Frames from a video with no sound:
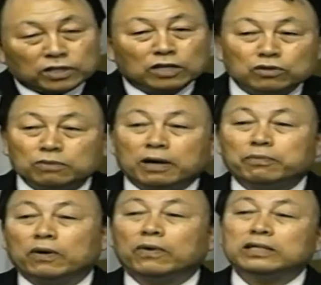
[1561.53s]
那就绝
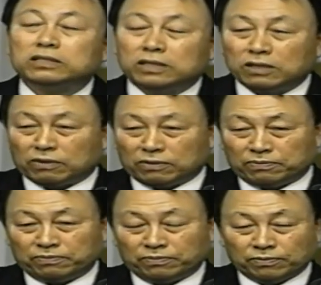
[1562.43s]
对不来找到
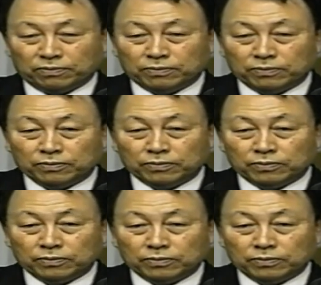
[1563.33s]
耶稣。而